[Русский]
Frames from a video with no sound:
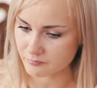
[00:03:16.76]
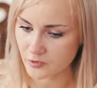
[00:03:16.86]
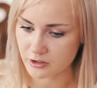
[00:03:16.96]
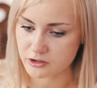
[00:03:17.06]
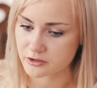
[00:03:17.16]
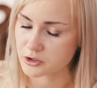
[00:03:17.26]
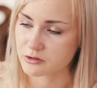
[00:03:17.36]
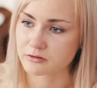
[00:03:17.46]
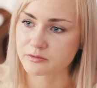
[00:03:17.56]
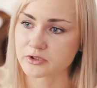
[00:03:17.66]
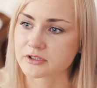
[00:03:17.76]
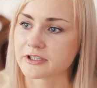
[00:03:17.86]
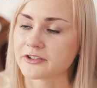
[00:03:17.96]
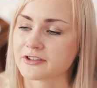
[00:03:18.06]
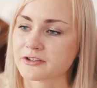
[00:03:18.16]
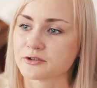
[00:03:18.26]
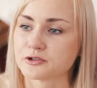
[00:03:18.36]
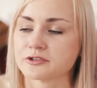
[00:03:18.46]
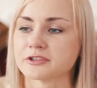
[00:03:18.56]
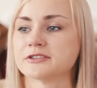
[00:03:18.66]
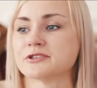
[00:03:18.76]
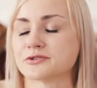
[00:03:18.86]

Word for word: Я считаю, что это прекрасно. Я очень рада,